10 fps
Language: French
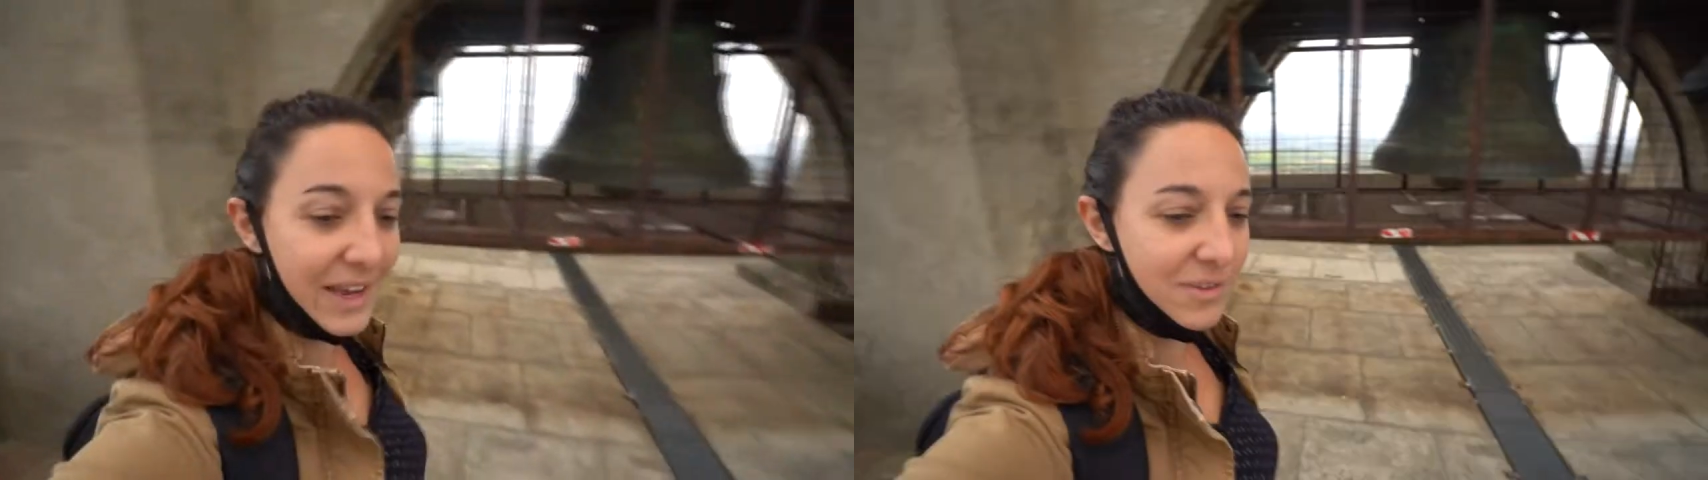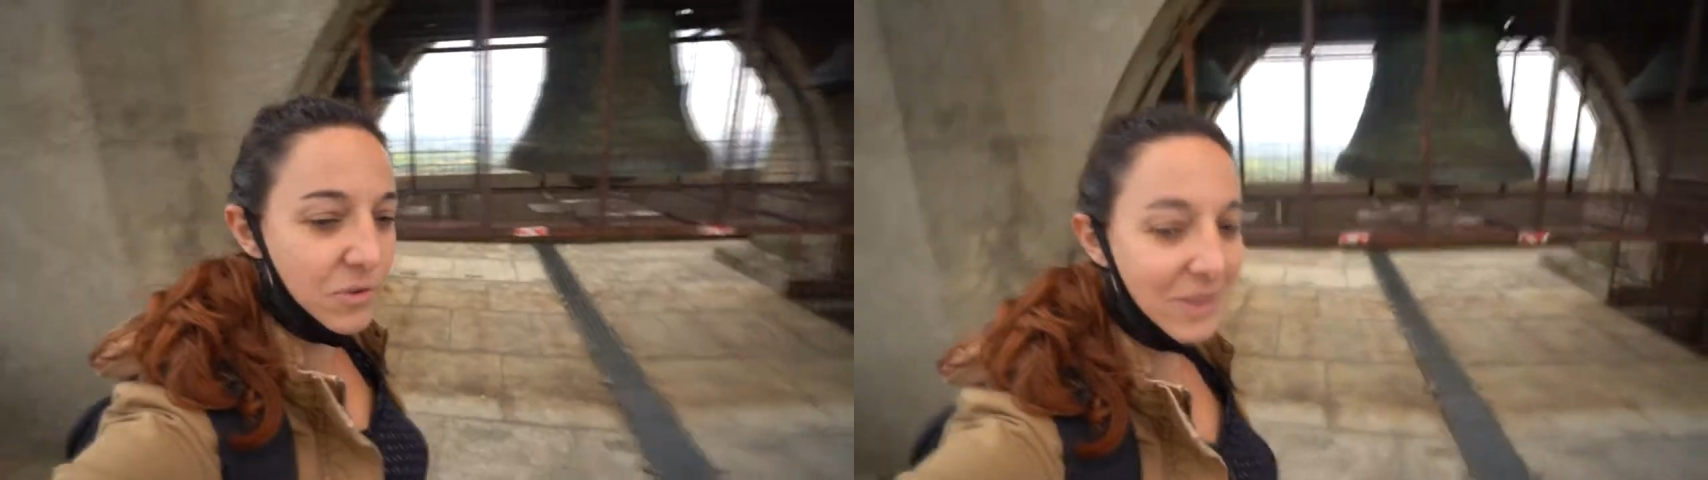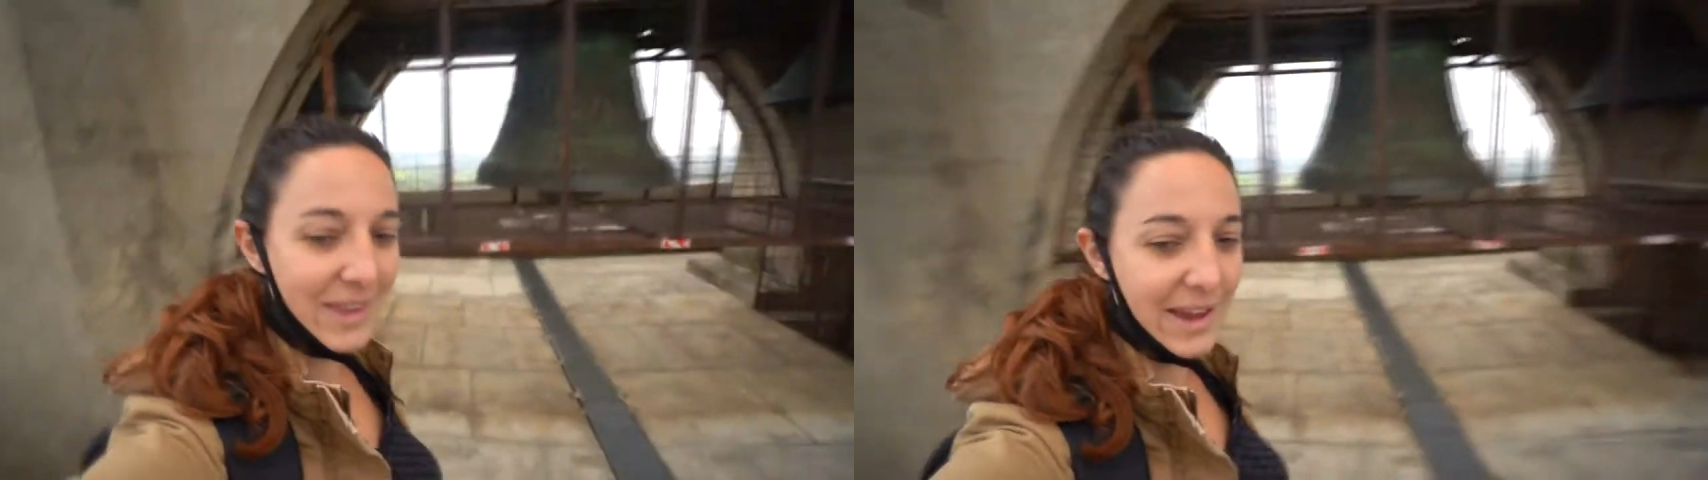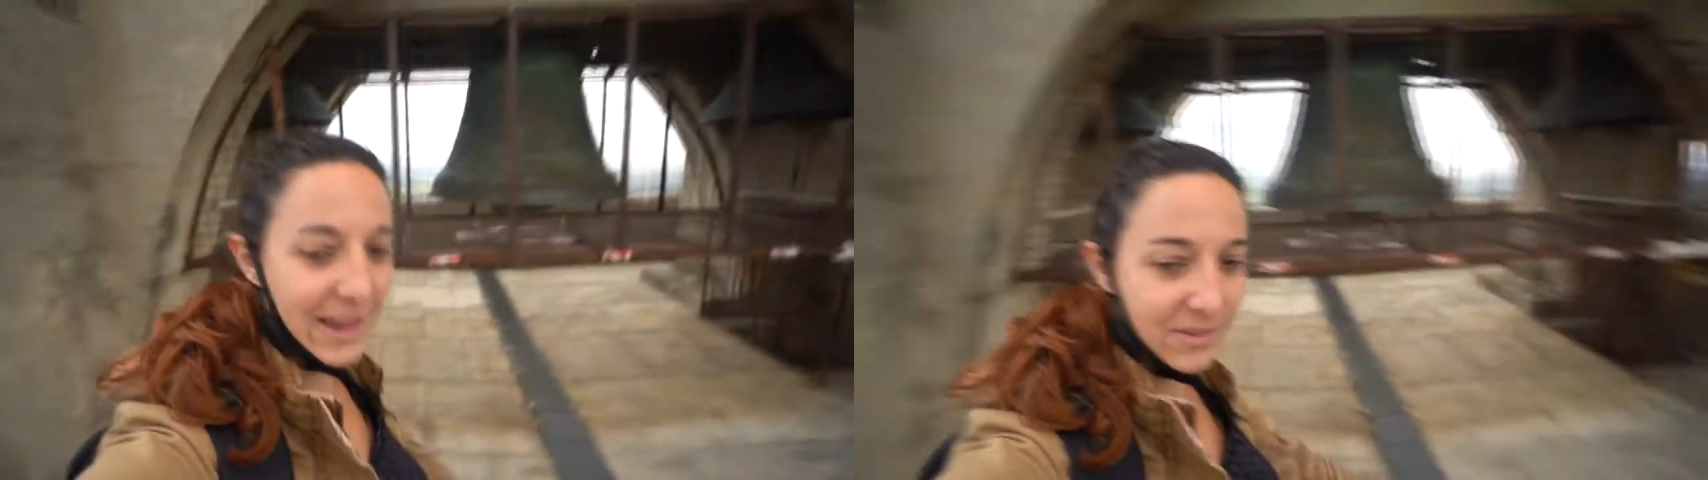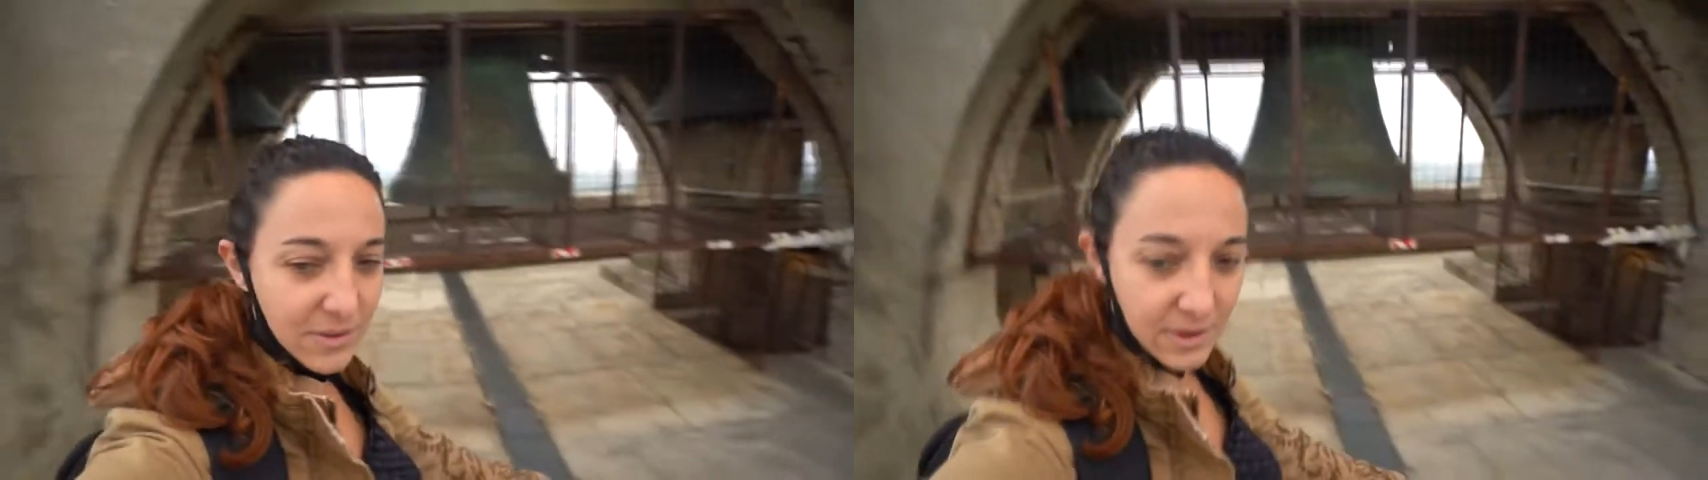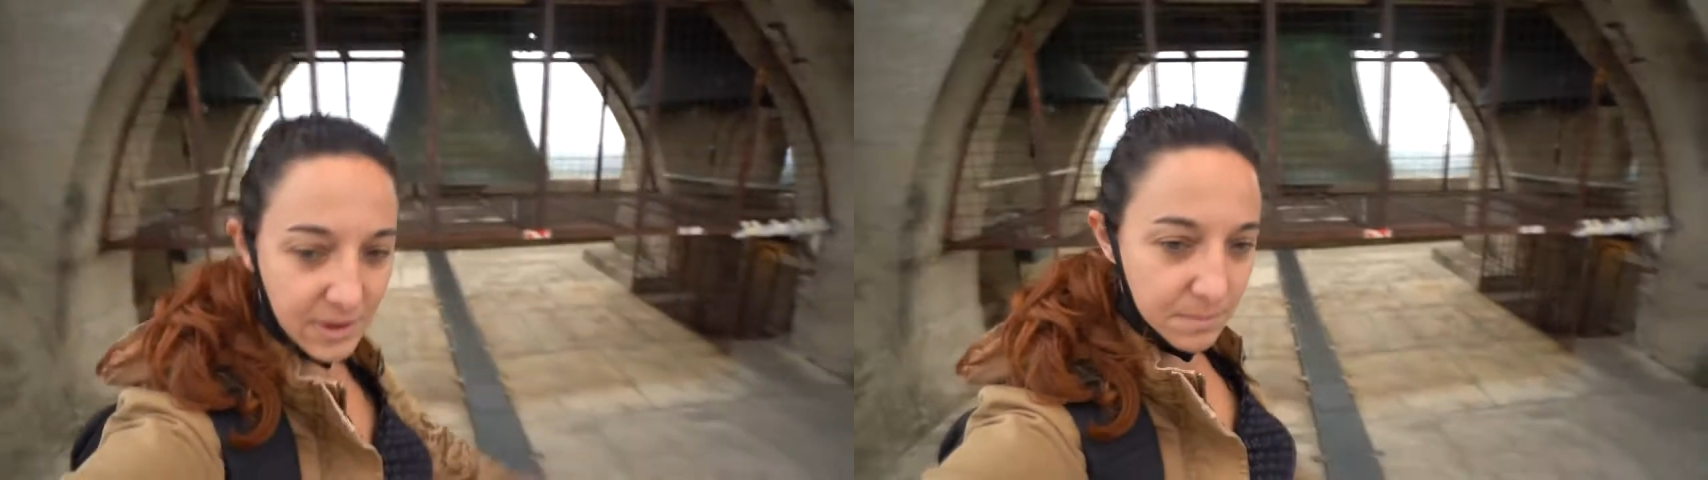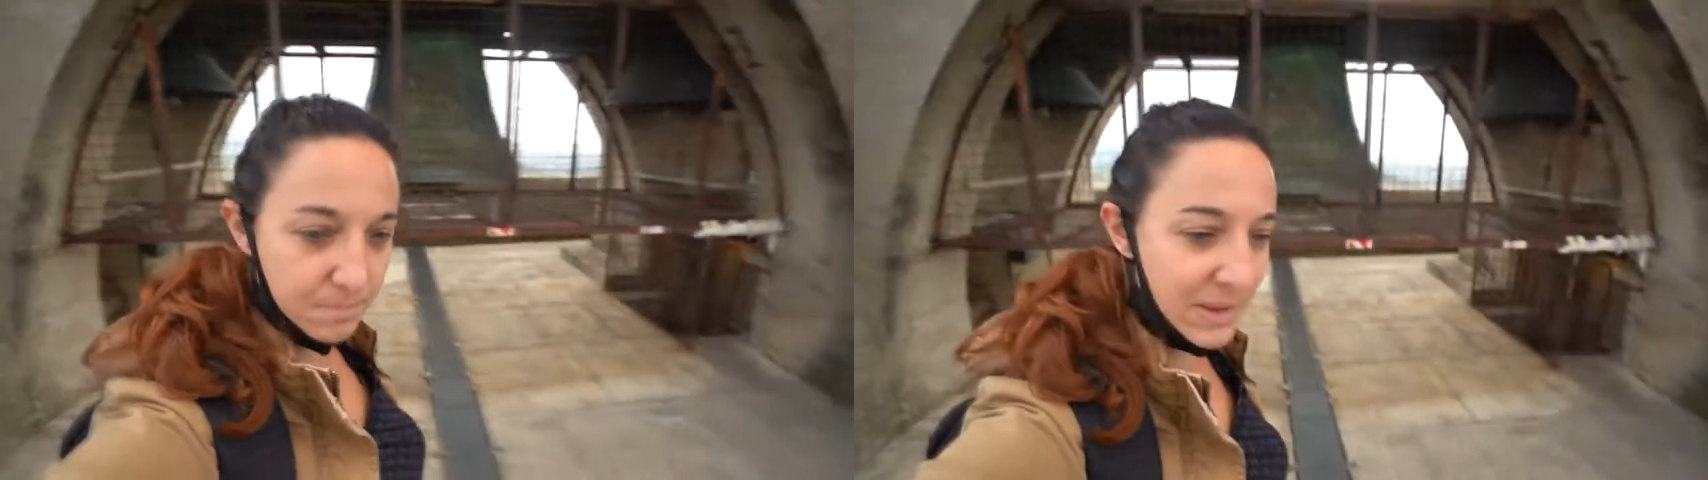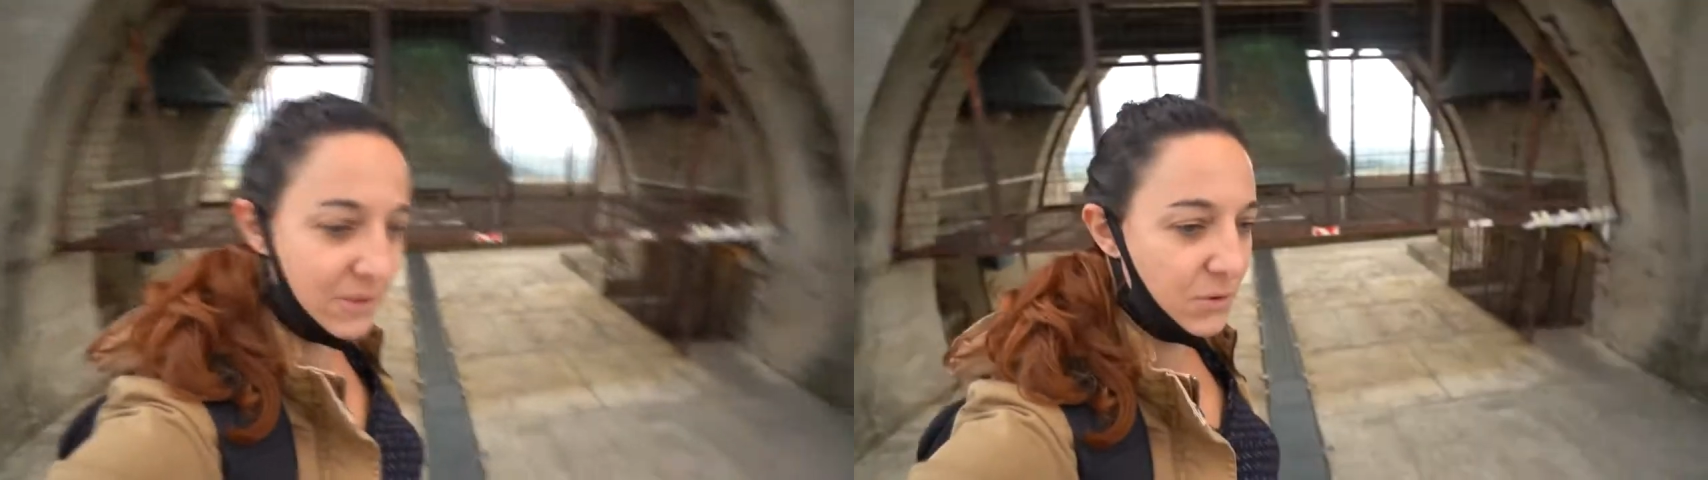il reste 13
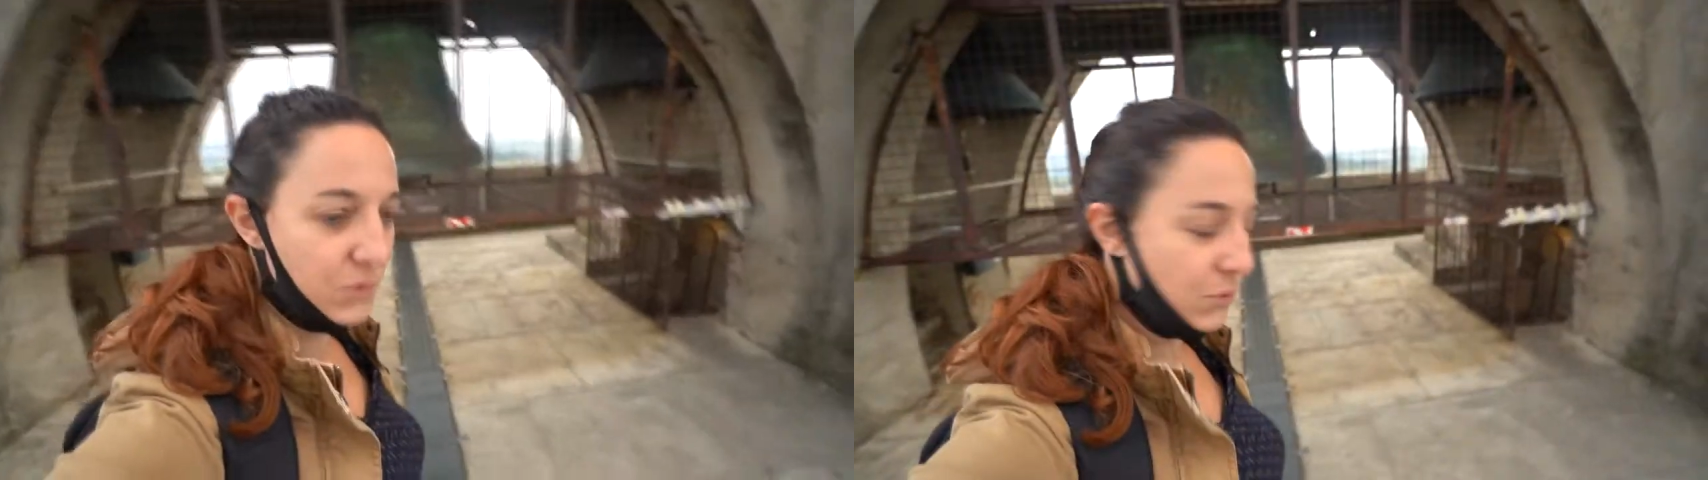maisons